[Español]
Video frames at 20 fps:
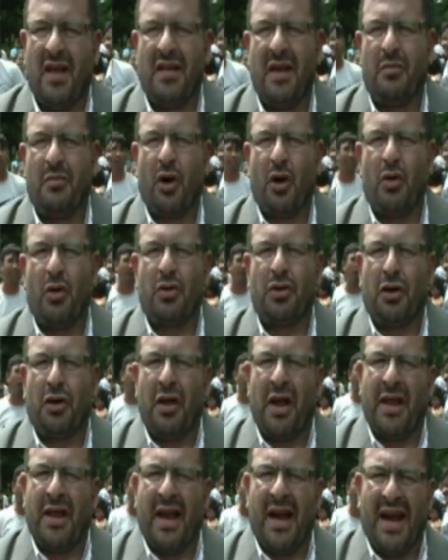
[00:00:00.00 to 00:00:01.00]
de
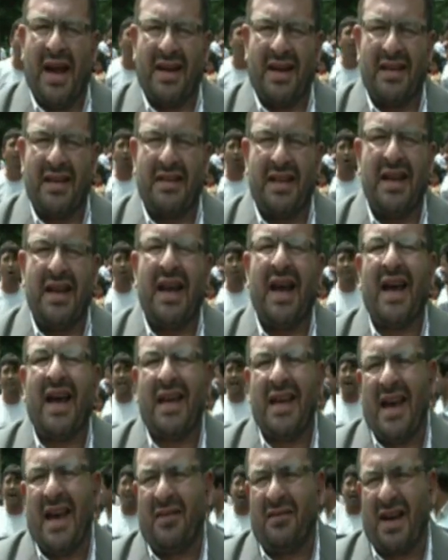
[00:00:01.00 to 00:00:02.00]
productos desde la Argentina
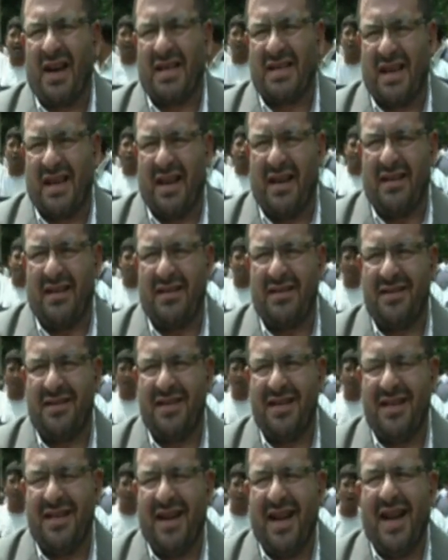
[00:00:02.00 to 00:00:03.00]
y el Brasil,
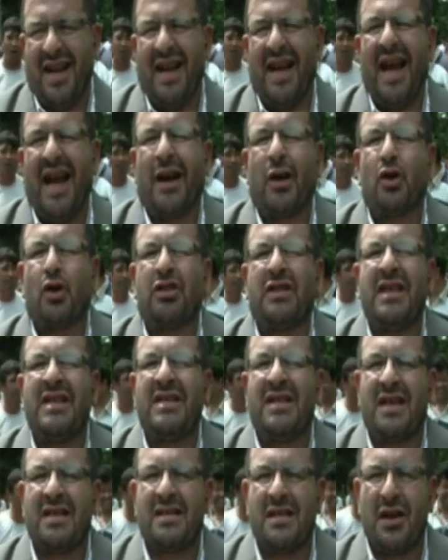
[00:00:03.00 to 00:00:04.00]
la
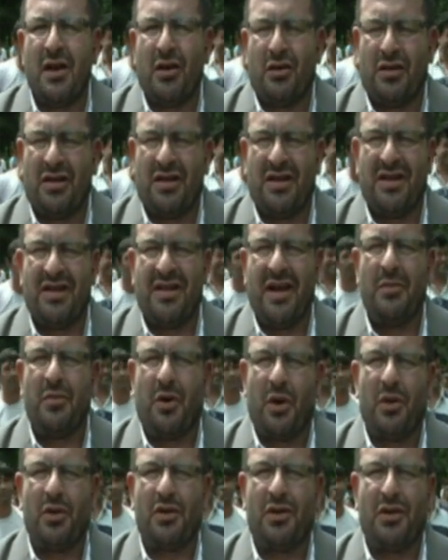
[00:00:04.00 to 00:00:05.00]
cotización del
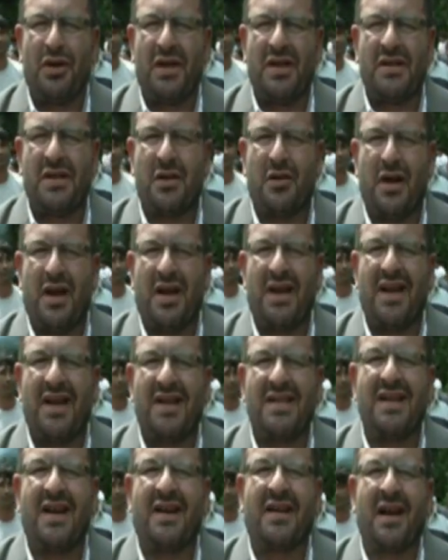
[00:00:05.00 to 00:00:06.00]
Producto Nacional
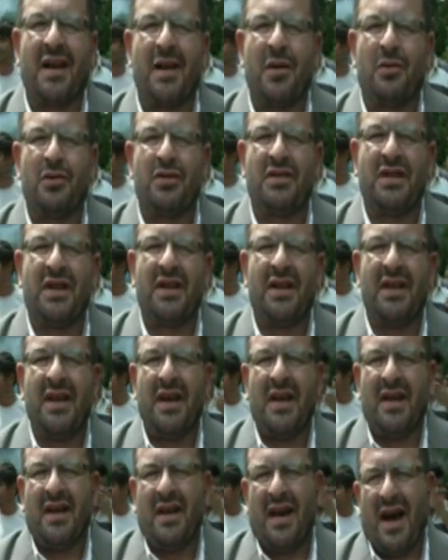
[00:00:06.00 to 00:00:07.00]
se reduce
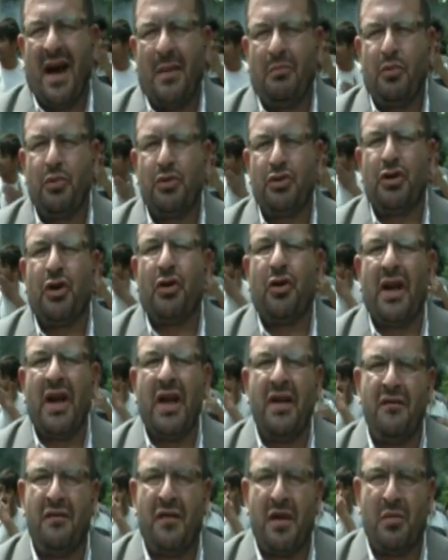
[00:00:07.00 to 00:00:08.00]
a puntos
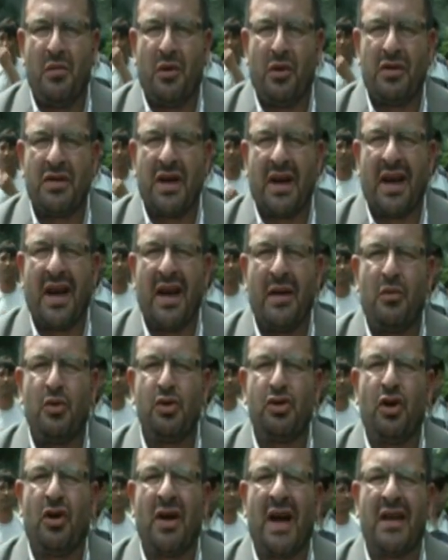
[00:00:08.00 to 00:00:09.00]
ínfimos que en
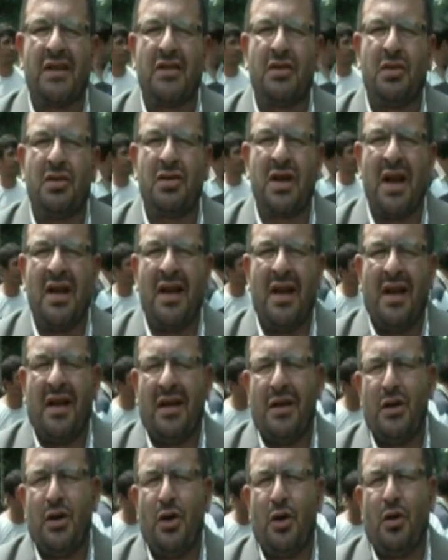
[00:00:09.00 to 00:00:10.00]
muchos casos
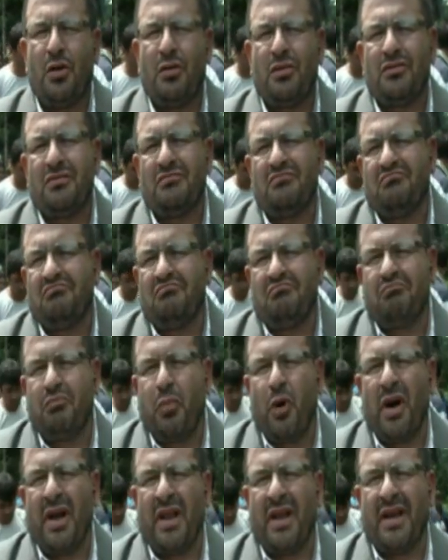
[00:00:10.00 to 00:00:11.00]
no
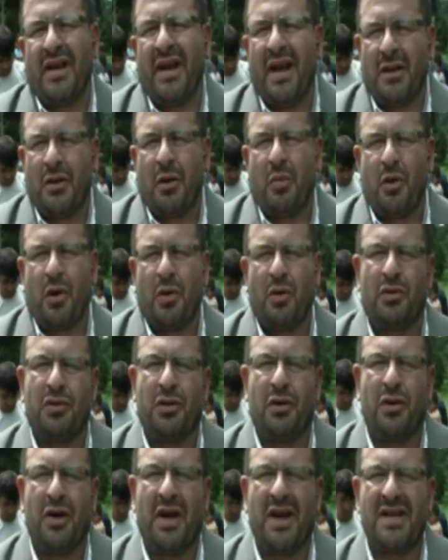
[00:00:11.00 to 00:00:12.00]
pueden estos
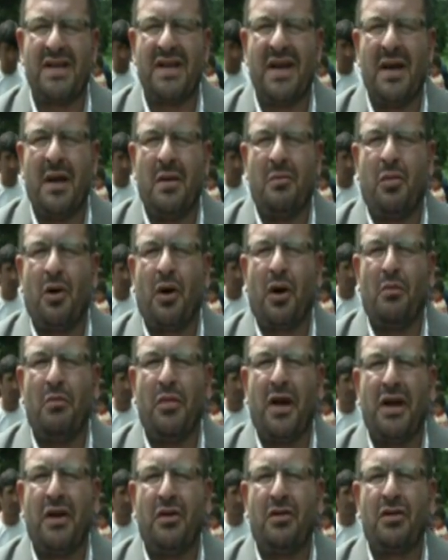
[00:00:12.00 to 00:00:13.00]
productores por lo
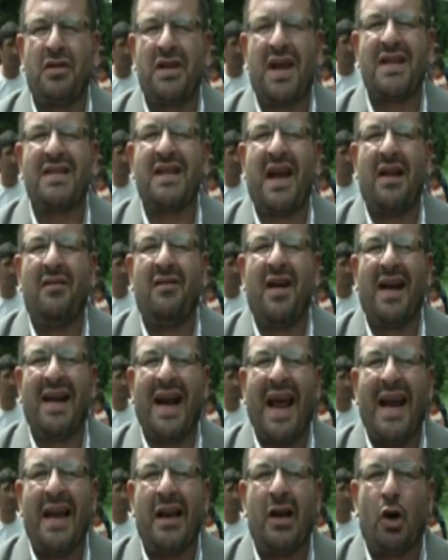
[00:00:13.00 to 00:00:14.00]
menos
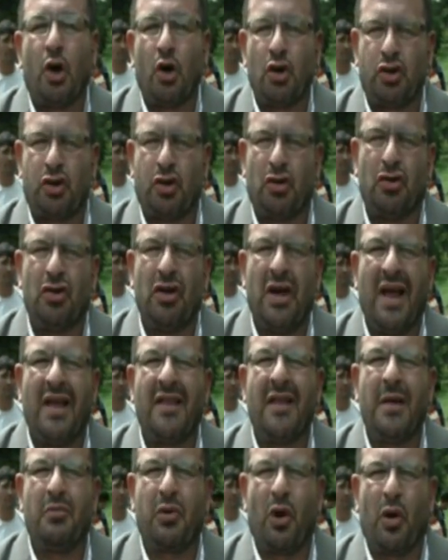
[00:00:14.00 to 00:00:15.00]
salvar el costo
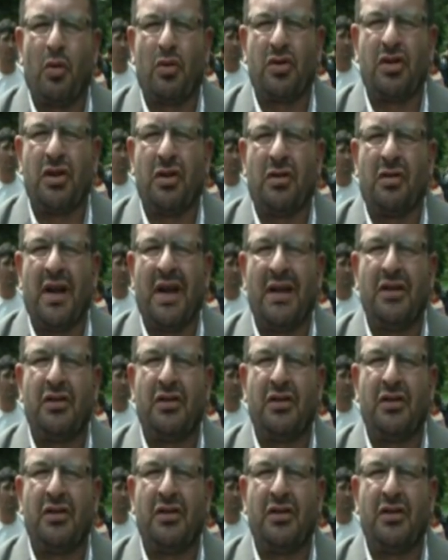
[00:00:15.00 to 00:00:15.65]
de producción.